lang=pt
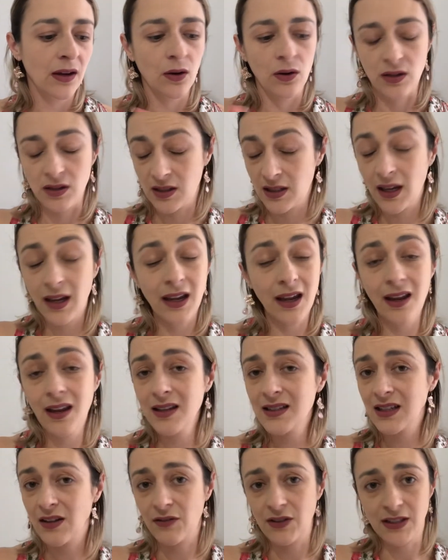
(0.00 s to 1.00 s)
Se quem
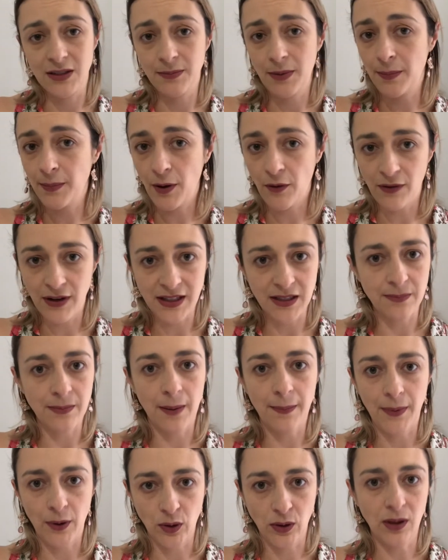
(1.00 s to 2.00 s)
quiser fazer papel, faz em
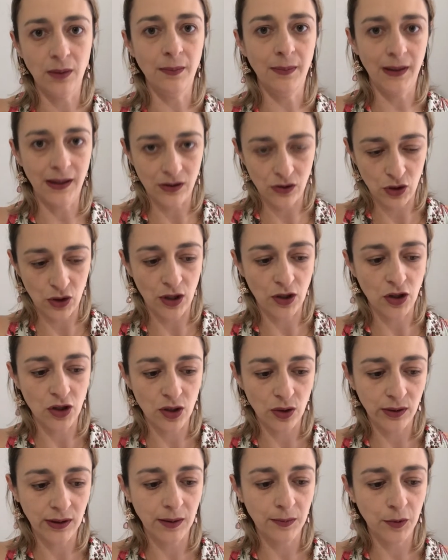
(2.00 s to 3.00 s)
papel também, gente,
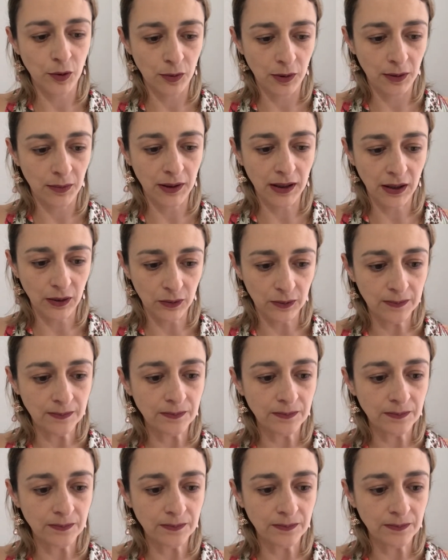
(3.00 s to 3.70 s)
não tem problema nenhum.